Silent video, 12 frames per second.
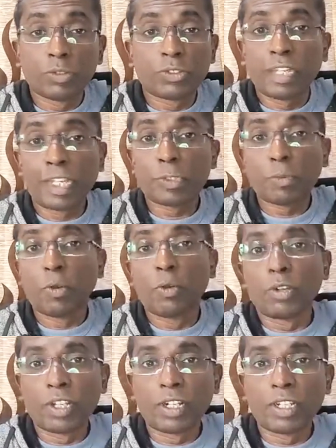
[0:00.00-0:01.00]
कुछ
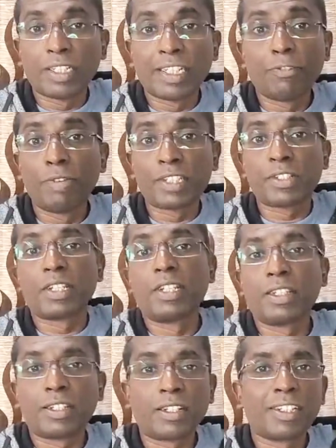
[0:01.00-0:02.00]
एक्सप्लोर करने की
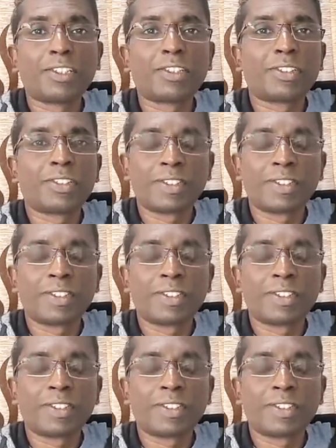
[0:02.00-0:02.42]
इन्वेस्टिगेट करने की